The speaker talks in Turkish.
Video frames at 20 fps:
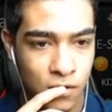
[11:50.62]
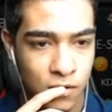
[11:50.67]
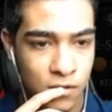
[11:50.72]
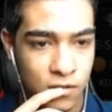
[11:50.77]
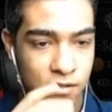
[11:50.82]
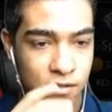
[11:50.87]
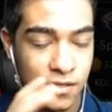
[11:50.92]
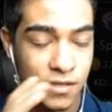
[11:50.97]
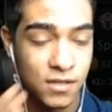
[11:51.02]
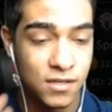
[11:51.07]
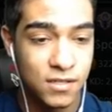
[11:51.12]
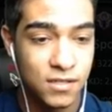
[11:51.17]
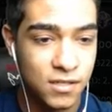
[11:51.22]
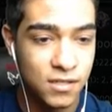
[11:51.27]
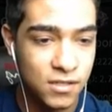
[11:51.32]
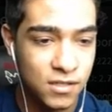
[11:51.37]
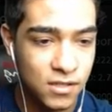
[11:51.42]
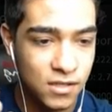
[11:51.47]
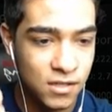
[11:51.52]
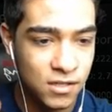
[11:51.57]

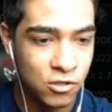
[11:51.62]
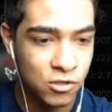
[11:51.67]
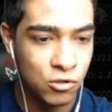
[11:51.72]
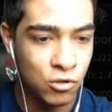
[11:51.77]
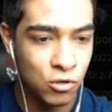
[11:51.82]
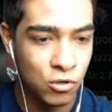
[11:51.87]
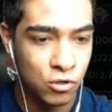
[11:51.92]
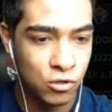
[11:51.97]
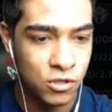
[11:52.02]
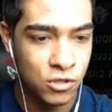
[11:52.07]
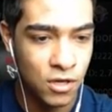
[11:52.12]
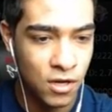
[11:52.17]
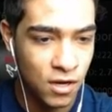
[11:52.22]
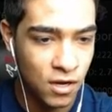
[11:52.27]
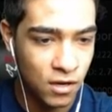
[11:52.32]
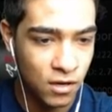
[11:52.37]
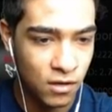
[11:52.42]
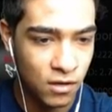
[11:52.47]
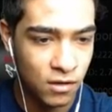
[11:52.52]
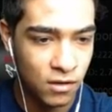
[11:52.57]
Sınırsız istiyoruz
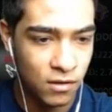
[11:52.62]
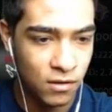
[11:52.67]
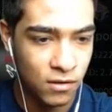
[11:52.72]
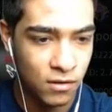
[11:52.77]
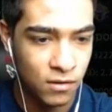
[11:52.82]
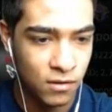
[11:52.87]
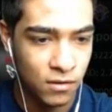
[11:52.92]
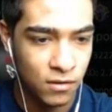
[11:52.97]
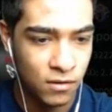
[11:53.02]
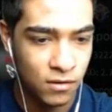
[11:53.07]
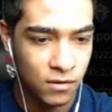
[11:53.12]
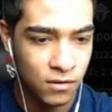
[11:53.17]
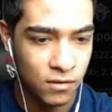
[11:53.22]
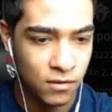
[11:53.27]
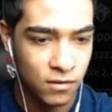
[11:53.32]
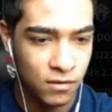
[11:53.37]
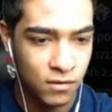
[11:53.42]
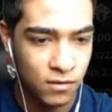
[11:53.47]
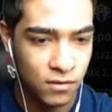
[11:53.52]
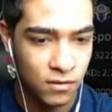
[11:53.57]
ya.
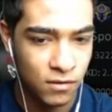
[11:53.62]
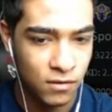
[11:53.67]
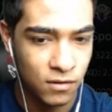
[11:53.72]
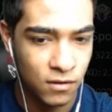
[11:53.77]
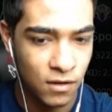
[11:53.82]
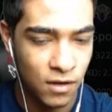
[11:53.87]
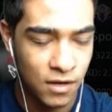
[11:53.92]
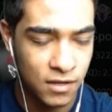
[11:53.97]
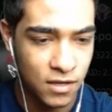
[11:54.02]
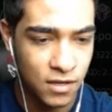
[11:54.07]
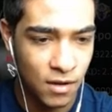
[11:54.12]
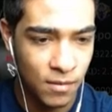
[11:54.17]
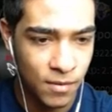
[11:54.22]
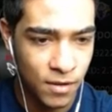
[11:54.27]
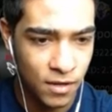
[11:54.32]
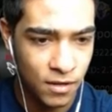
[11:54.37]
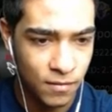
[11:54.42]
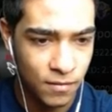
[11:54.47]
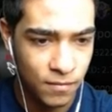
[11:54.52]
Hadi abi.